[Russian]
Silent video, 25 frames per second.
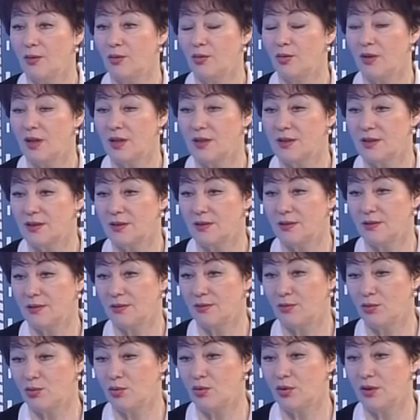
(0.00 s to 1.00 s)
у нас э,
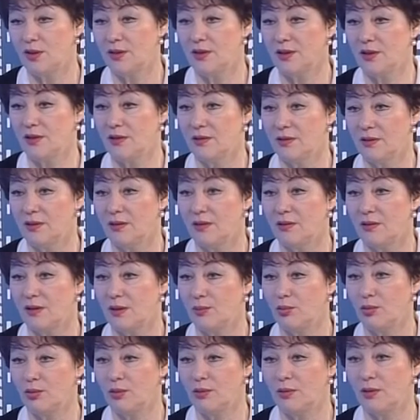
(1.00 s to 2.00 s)
в городе
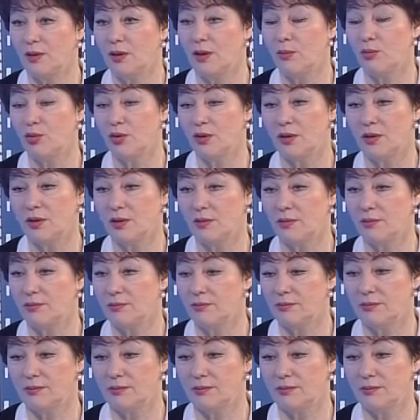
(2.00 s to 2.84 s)
э, э, работников